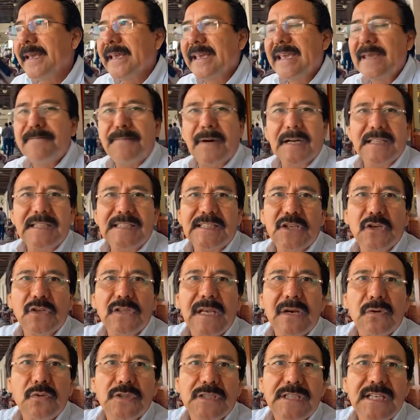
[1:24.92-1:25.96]
impartición
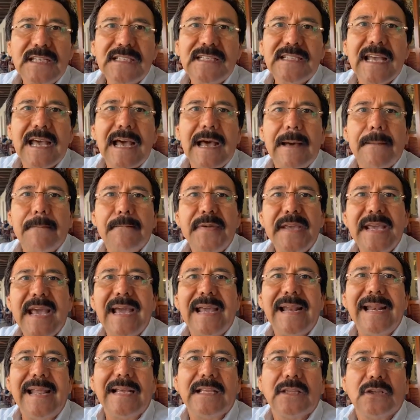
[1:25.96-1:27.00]
de justicia
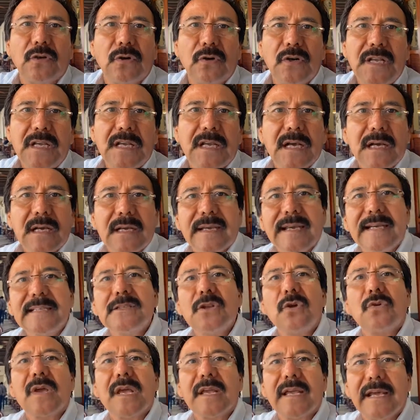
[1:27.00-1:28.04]
vía electrónica, que es
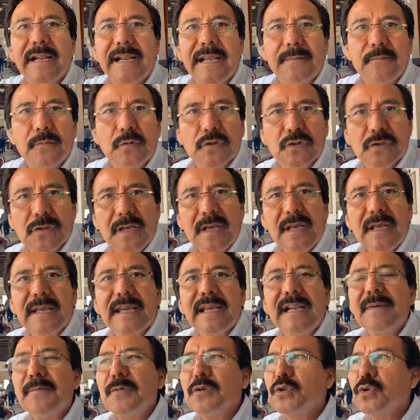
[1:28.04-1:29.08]
lo que queremos
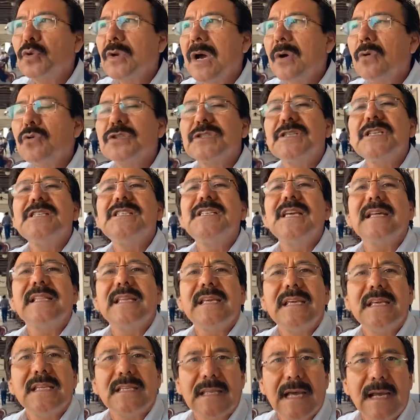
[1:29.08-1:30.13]
queremos una justicia
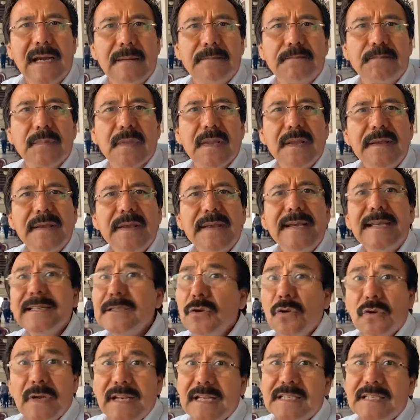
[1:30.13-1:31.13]
digital. Es lo que